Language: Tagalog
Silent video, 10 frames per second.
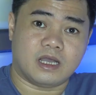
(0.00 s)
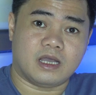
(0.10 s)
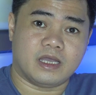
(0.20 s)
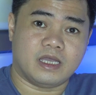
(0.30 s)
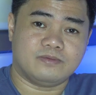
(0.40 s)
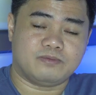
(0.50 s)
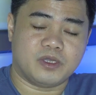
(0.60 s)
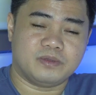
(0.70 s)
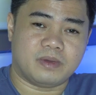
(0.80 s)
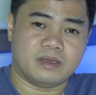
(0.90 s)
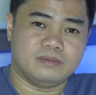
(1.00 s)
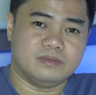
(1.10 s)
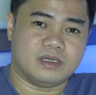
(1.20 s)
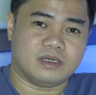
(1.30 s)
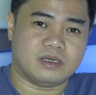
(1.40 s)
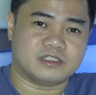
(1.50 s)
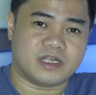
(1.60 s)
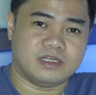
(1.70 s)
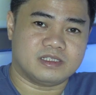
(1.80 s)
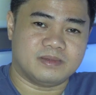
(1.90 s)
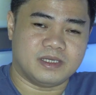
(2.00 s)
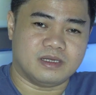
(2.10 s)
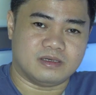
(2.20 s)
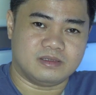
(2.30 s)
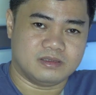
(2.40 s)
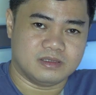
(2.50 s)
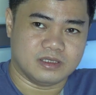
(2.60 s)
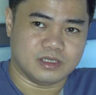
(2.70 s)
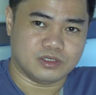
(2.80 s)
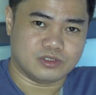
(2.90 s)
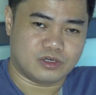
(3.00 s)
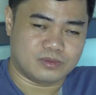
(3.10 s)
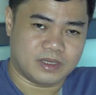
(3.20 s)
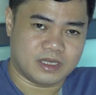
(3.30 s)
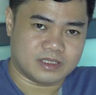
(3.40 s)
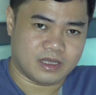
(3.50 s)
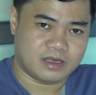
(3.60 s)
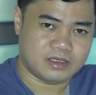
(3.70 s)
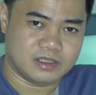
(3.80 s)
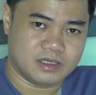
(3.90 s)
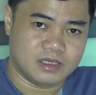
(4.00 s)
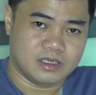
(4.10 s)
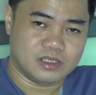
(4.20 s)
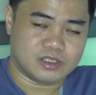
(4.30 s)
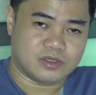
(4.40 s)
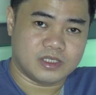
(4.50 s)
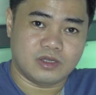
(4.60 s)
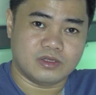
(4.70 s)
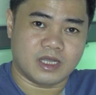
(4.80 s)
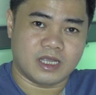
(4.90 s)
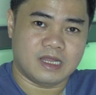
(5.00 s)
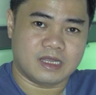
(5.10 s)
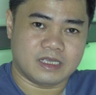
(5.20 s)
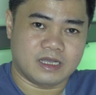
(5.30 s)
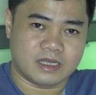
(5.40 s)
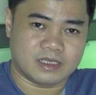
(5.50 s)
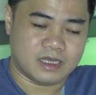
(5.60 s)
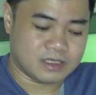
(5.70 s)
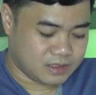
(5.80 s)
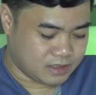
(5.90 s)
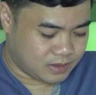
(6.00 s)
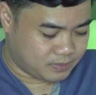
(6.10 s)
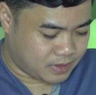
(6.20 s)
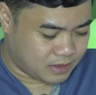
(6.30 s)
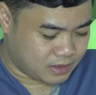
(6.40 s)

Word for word: naka 8.5 uh, ah, tires naman ako, yung normal na tire, so hindi ko na kailangang i-hack yan. Ah,